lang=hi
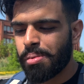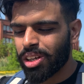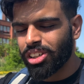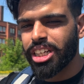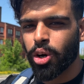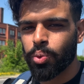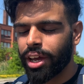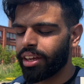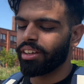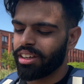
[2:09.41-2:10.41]
बिल्कुल ही सड़ू
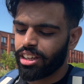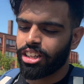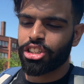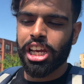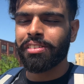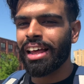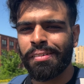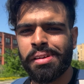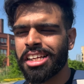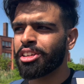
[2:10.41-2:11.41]
हैं चिल वाले
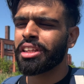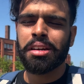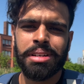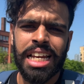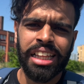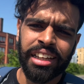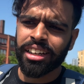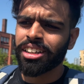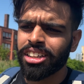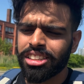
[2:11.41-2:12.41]
मिल जाए तो दिन बन जाते
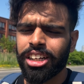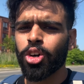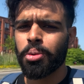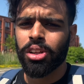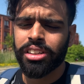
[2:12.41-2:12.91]
हैं सड़ू मिले तो